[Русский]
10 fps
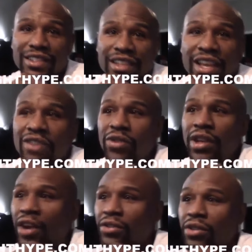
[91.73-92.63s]
Я
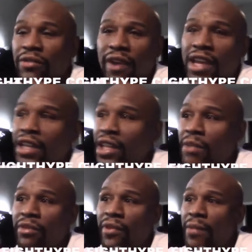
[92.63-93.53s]
успел побиться всего
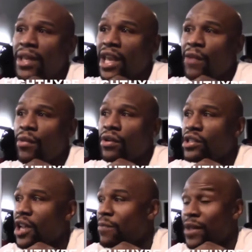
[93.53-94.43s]
год до того, как стал
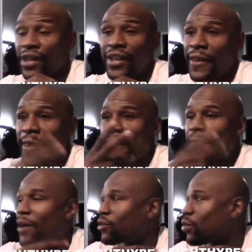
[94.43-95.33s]
чемпионом. Я
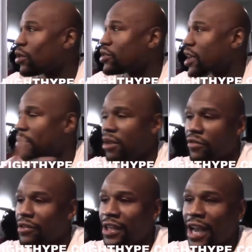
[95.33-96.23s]
был чемпионом с
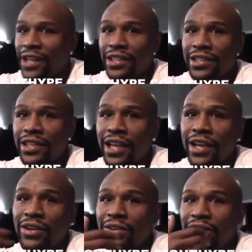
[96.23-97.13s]
90-х годов до сего
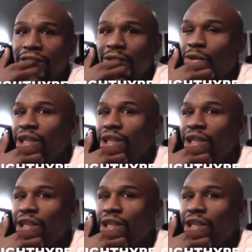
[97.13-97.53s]
момента.